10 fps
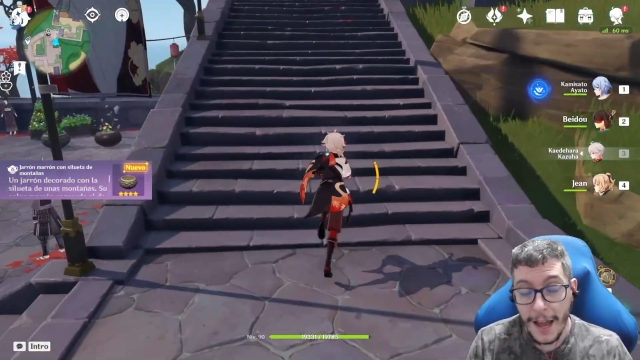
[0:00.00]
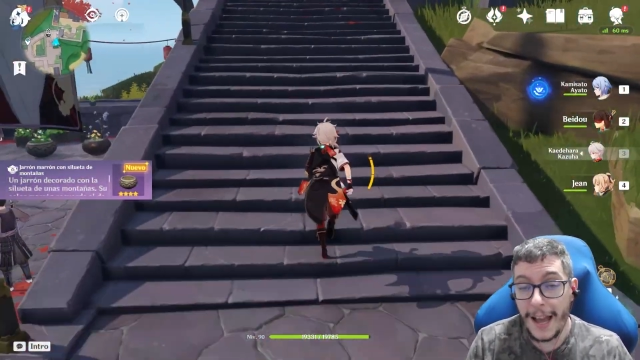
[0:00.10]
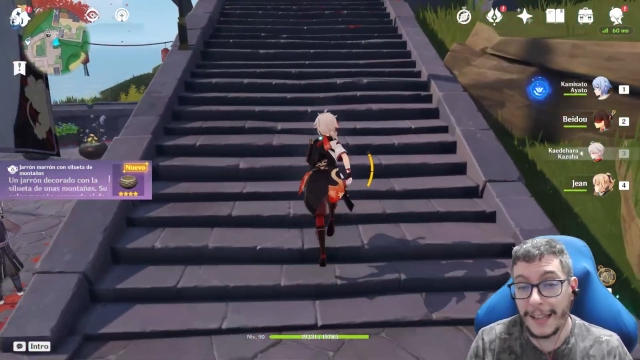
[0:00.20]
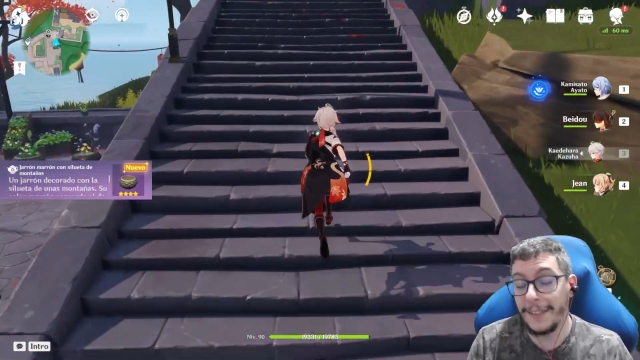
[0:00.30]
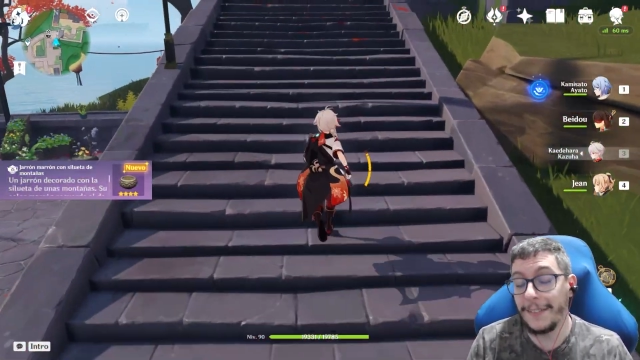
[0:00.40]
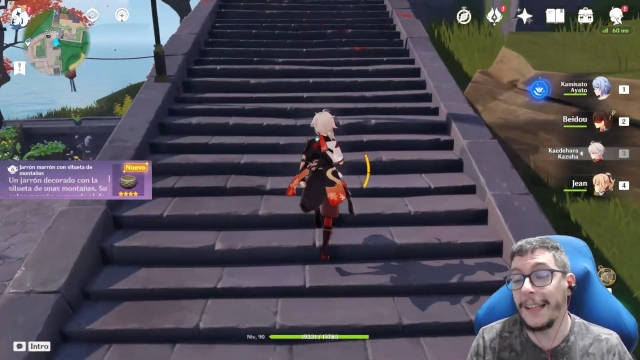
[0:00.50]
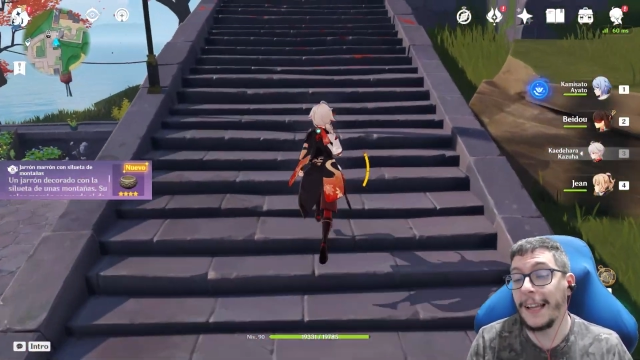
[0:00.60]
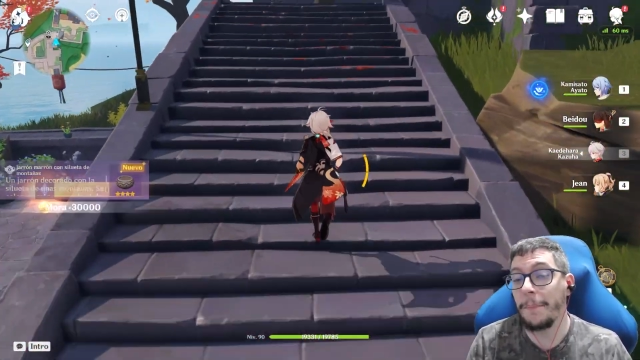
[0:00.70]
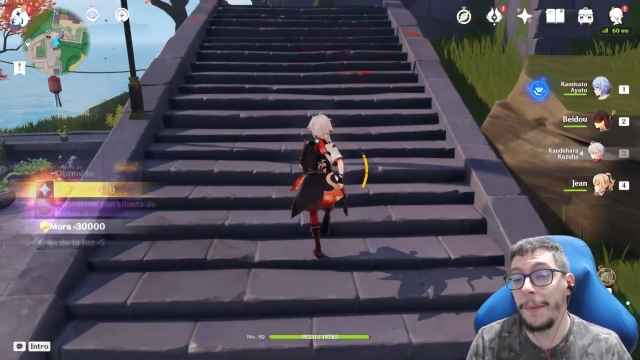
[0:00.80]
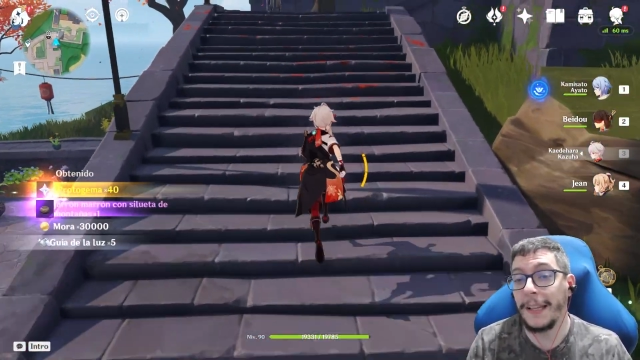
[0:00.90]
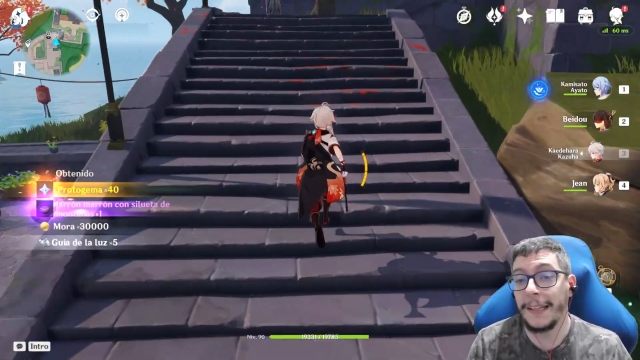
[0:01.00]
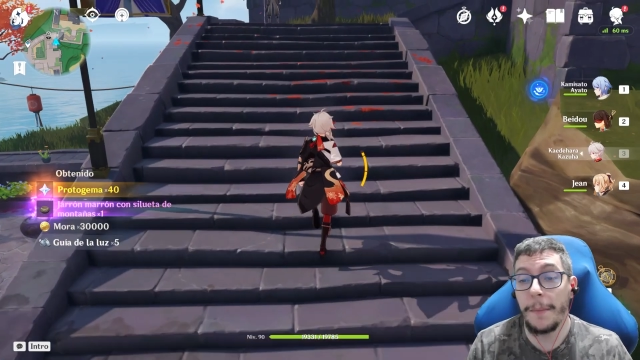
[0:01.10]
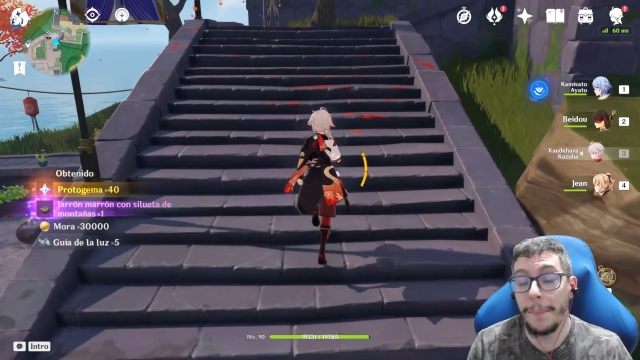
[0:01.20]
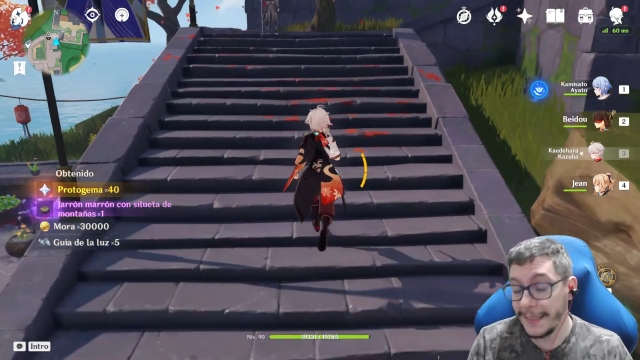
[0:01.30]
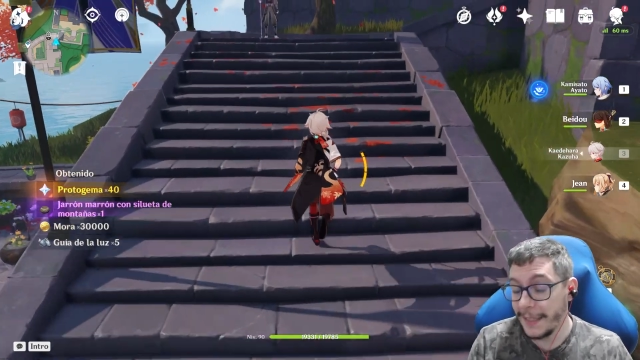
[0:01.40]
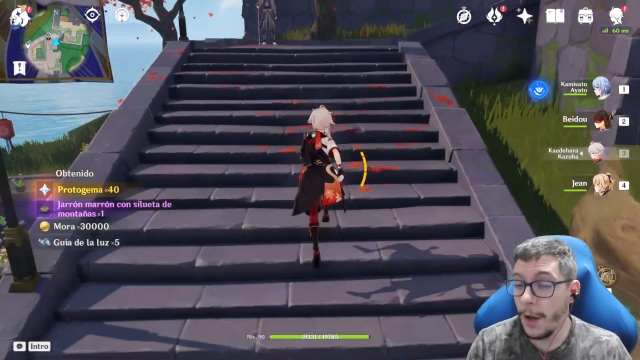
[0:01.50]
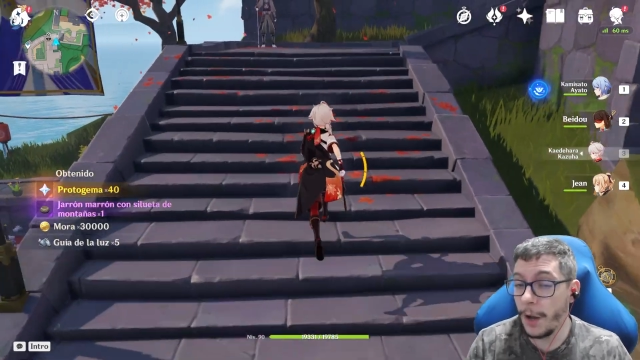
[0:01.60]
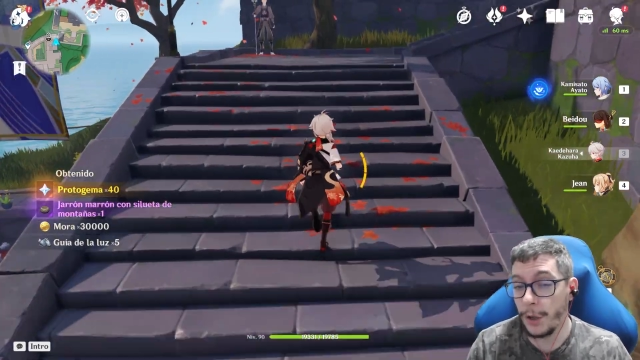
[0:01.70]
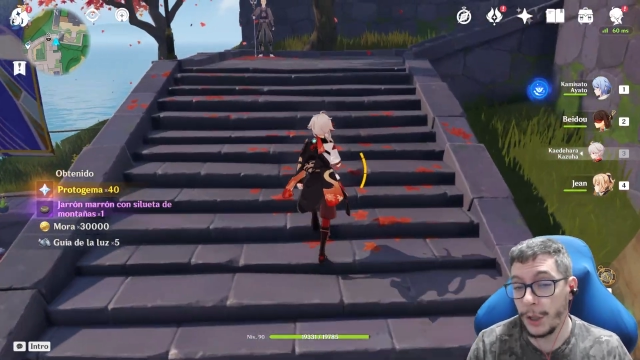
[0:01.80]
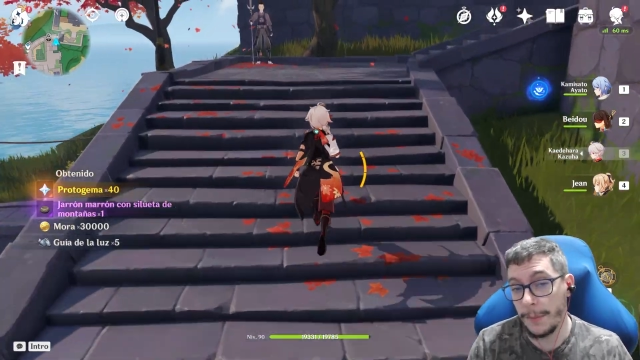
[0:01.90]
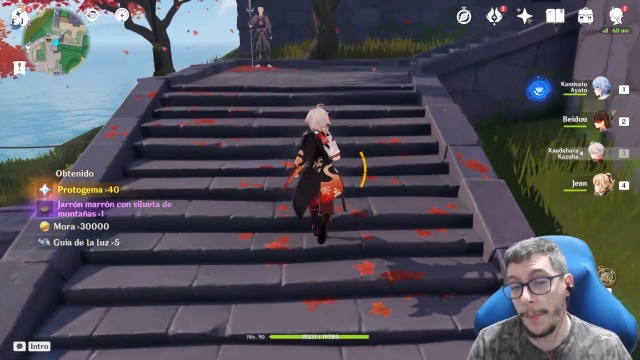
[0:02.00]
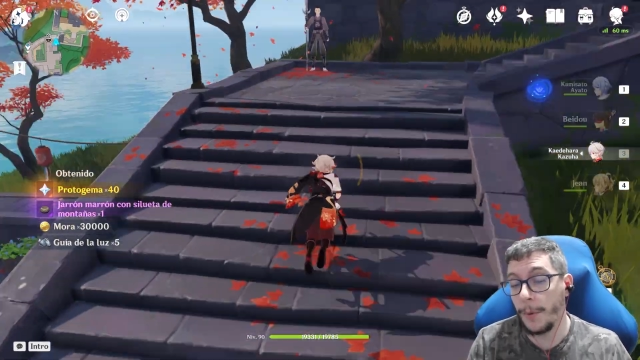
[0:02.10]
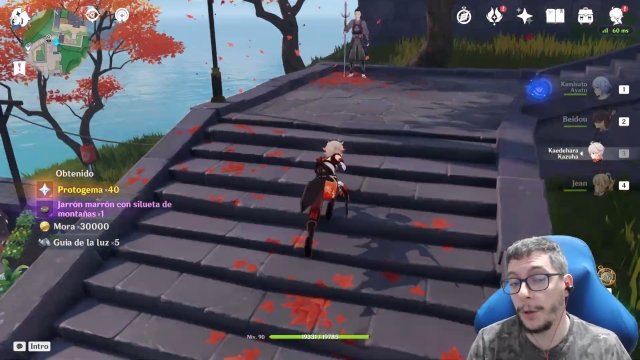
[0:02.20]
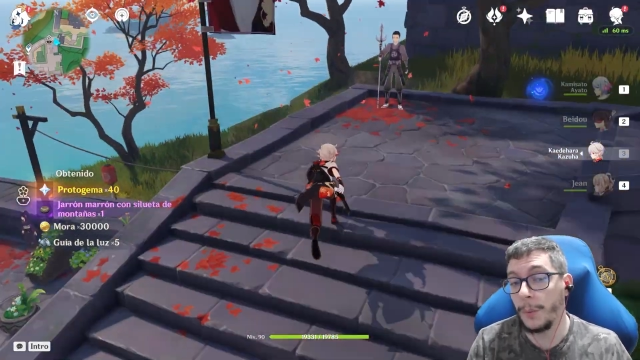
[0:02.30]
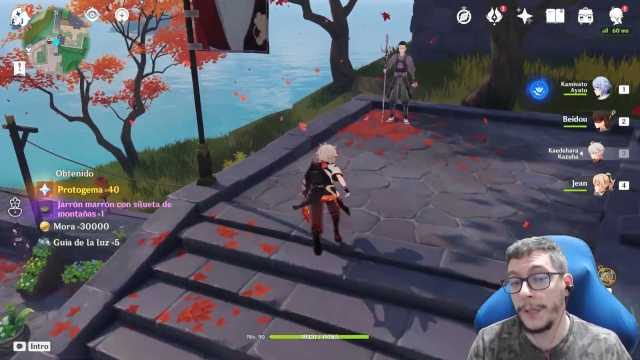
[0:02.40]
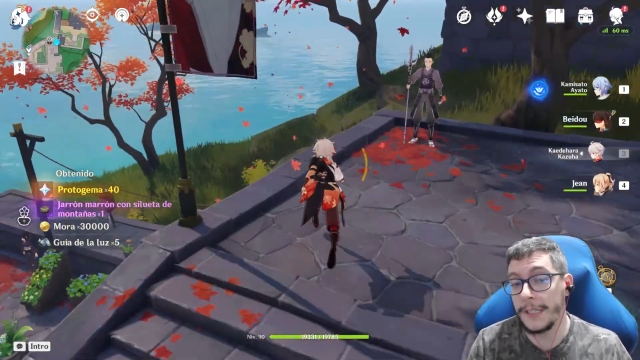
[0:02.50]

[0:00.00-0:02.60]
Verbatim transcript: activad la campanita y pasaos a conocerme por Twitch